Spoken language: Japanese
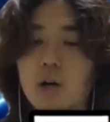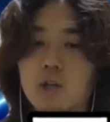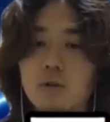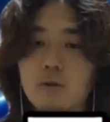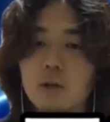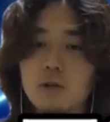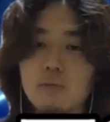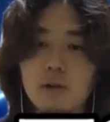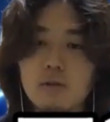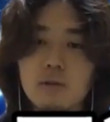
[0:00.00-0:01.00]
900
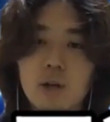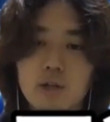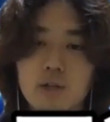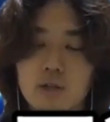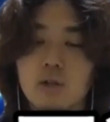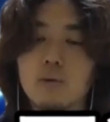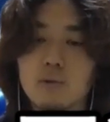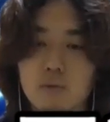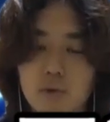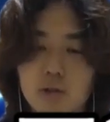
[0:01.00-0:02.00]
番ぐらいさせされてま
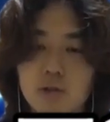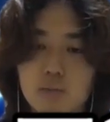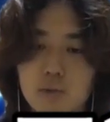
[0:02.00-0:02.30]
すよね確かに